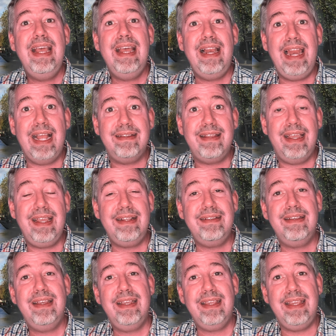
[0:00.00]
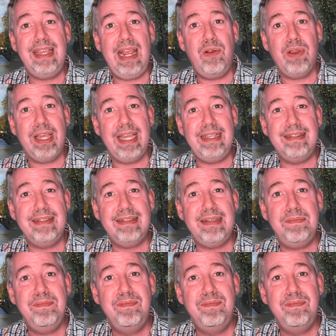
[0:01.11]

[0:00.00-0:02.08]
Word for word: la tête qui est le Christ.